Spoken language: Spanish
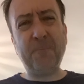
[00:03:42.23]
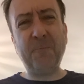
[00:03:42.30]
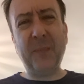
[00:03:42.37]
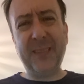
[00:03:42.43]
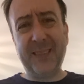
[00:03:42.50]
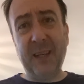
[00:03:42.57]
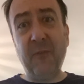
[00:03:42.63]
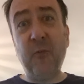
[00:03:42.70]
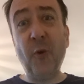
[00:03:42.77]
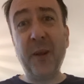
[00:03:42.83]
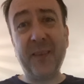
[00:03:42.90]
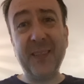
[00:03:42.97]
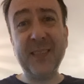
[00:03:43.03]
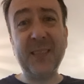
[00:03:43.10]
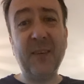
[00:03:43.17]
Está
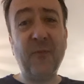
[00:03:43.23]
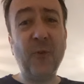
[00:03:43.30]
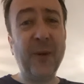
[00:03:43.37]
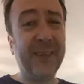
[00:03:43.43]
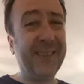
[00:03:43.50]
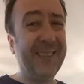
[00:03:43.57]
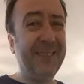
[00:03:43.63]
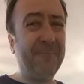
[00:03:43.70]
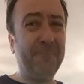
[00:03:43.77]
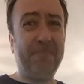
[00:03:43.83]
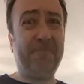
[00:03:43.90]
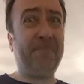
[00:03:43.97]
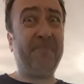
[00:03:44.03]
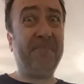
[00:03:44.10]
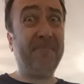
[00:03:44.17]
fuerte, está fuerte.
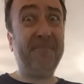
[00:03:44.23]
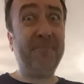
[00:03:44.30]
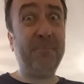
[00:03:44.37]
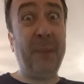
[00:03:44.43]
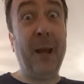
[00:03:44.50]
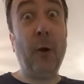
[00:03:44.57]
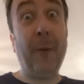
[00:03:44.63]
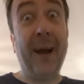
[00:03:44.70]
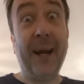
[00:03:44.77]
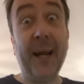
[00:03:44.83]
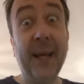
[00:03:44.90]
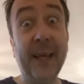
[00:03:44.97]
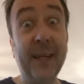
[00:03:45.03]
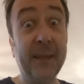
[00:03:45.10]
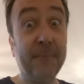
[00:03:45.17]
Pero va a
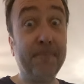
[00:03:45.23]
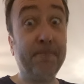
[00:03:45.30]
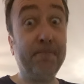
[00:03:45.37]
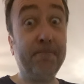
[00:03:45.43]
caer.